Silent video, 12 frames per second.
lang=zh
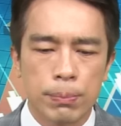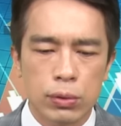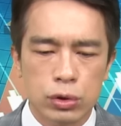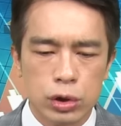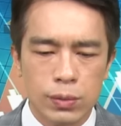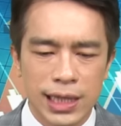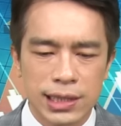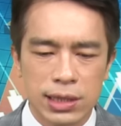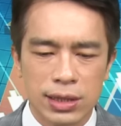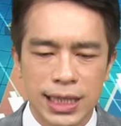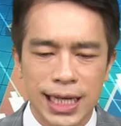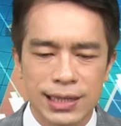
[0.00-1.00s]
布局完之
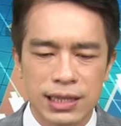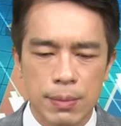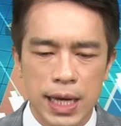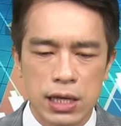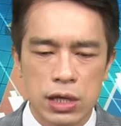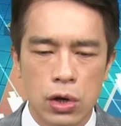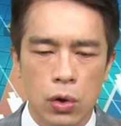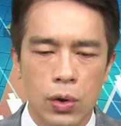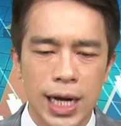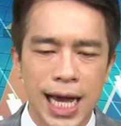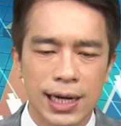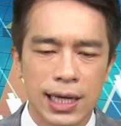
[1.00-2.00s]
后，你看这边
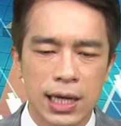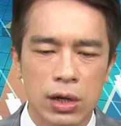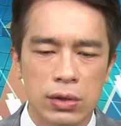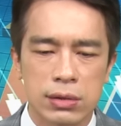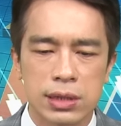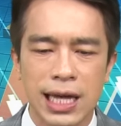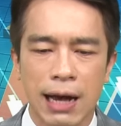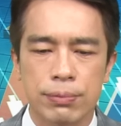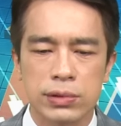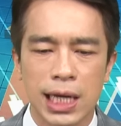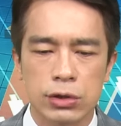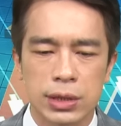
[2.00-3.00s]
有量了以后涨
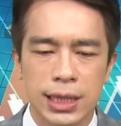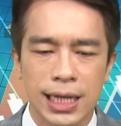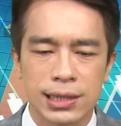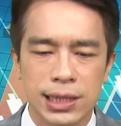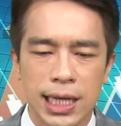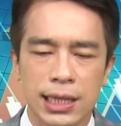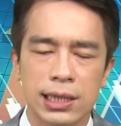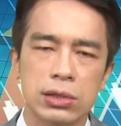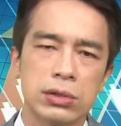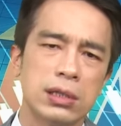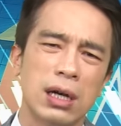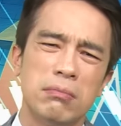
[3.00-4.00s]
不上去，你看这一根
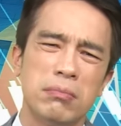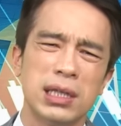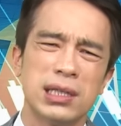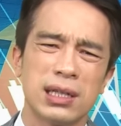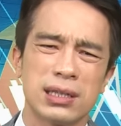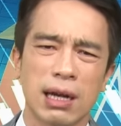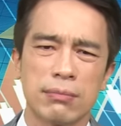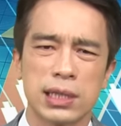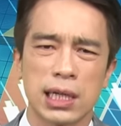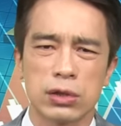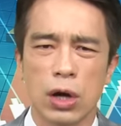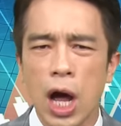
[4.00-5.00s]
就是很明显的涨不
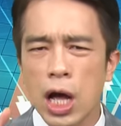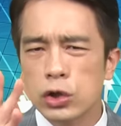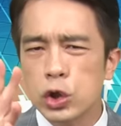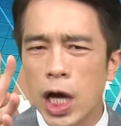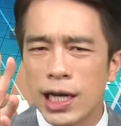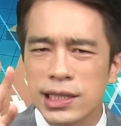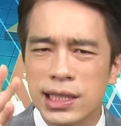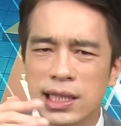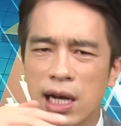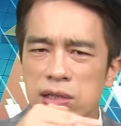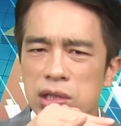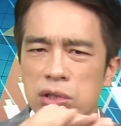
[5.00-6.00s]
上去，创新
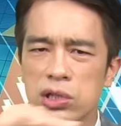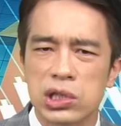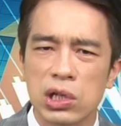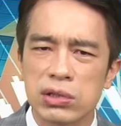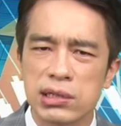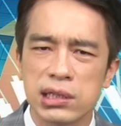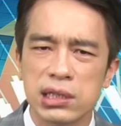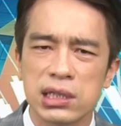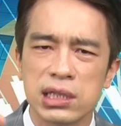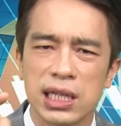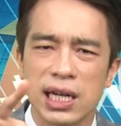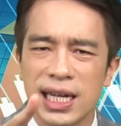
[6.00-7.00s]
高之后收十
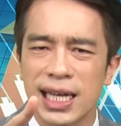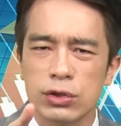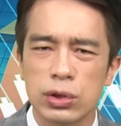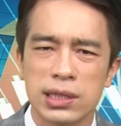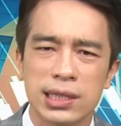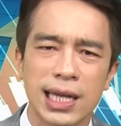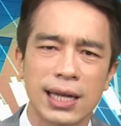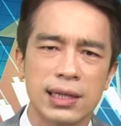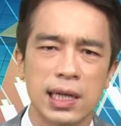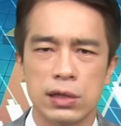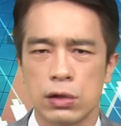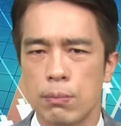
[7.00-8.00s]
字线，连续三
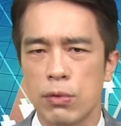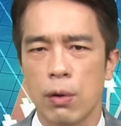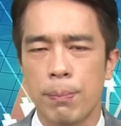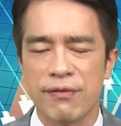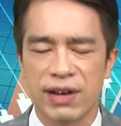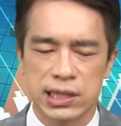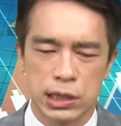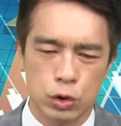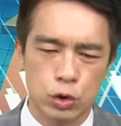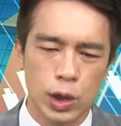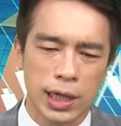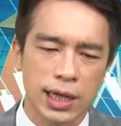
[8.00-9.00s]
天都没有办法持
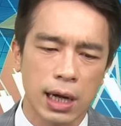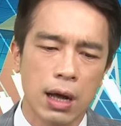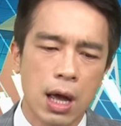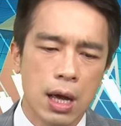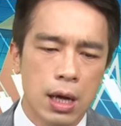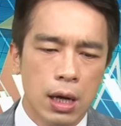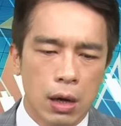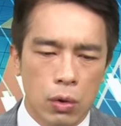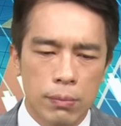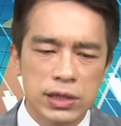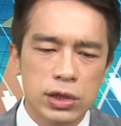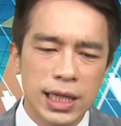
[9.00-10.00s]
续创高，
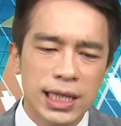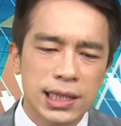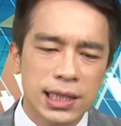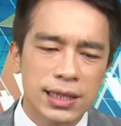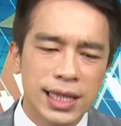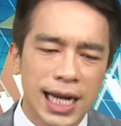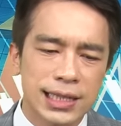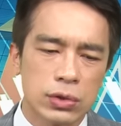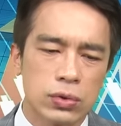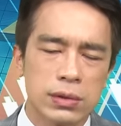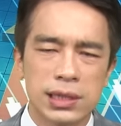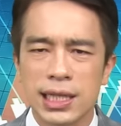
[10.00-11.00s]
我们就一直跟大家
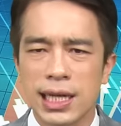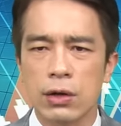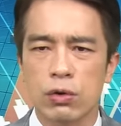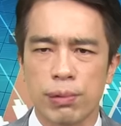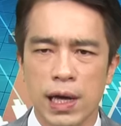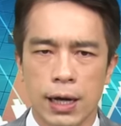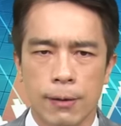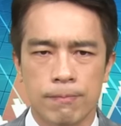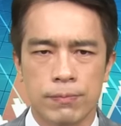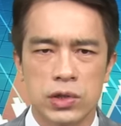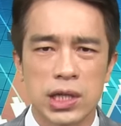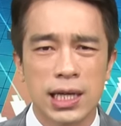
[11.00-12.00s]
讲说这档股票啊
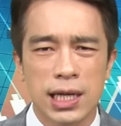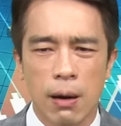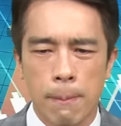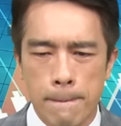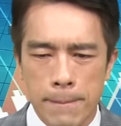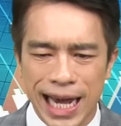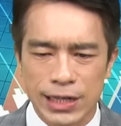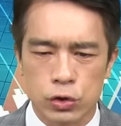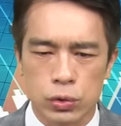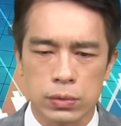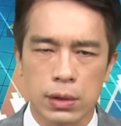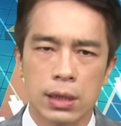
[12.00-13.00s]
建议要卖
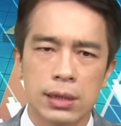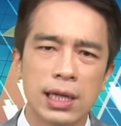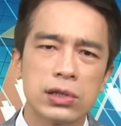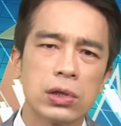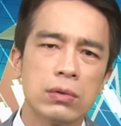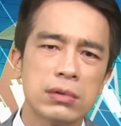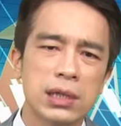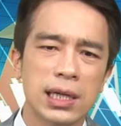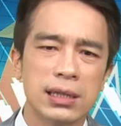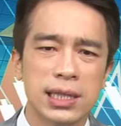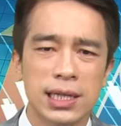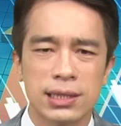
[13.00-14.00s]
出。了。那中
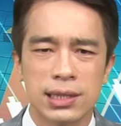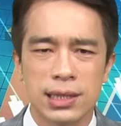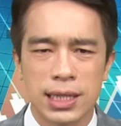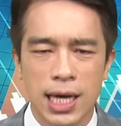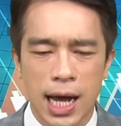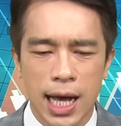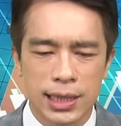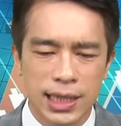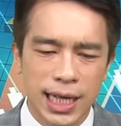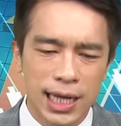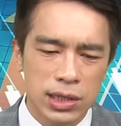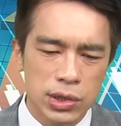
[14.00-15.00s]
天也是一样啊，你
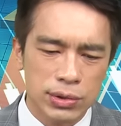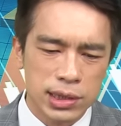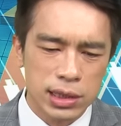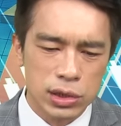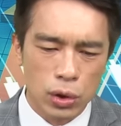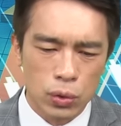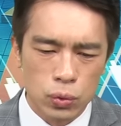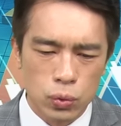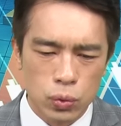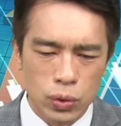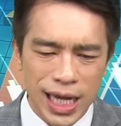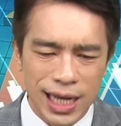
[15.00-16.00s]
看又是从
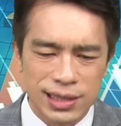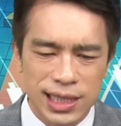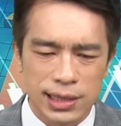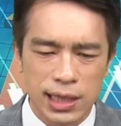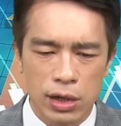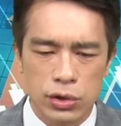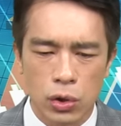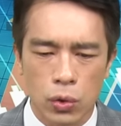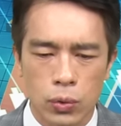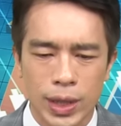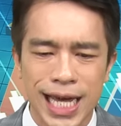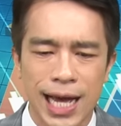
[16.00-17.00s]
无量涨到
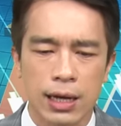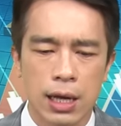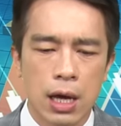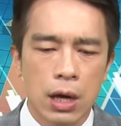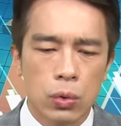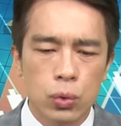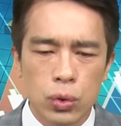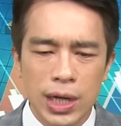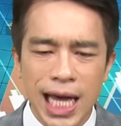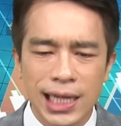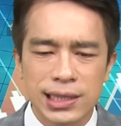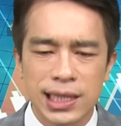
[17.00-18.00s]
有量，无
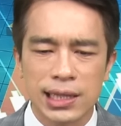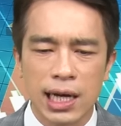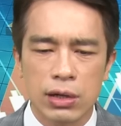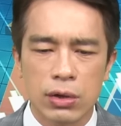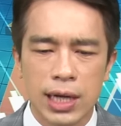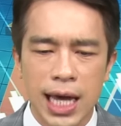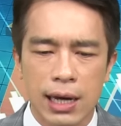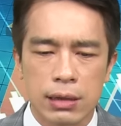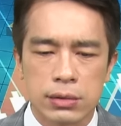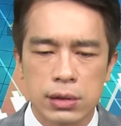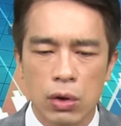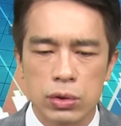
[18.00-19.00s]
量涨到有量，
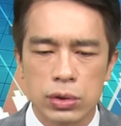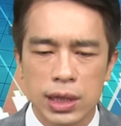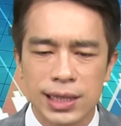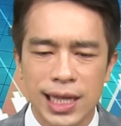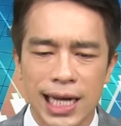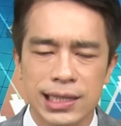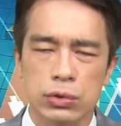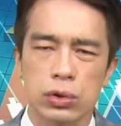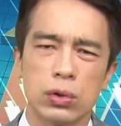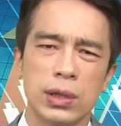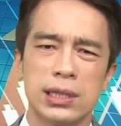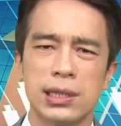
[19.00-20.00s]
那我就跟大家讲
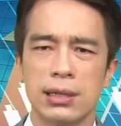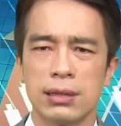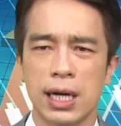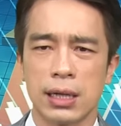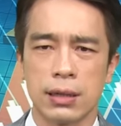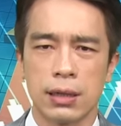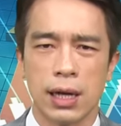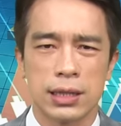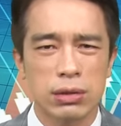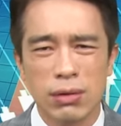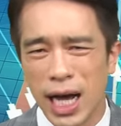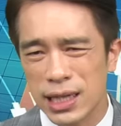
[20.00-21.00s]
说会震荡了，
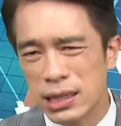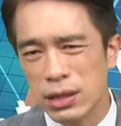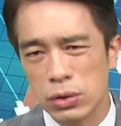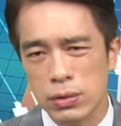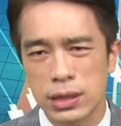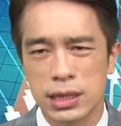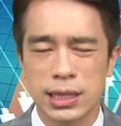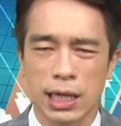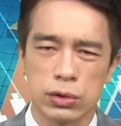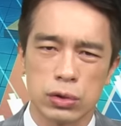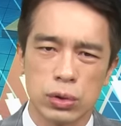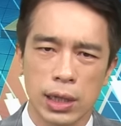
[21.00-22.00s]
结果还是很多人进
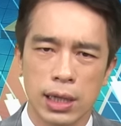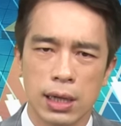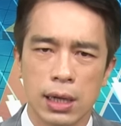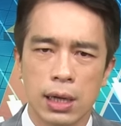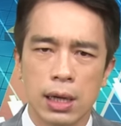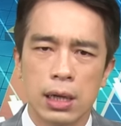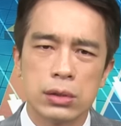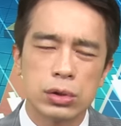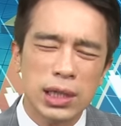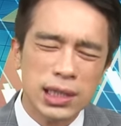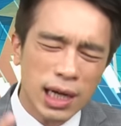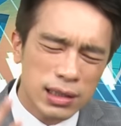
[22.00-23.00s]
场去追，
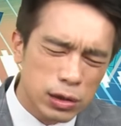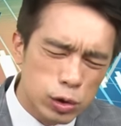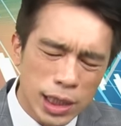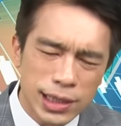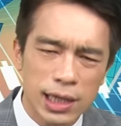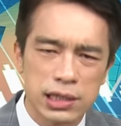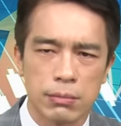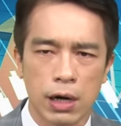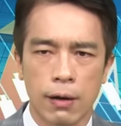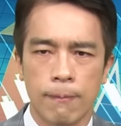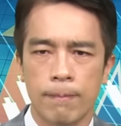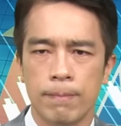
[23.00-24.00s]
追到底赚到什
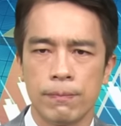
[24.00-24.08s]
么？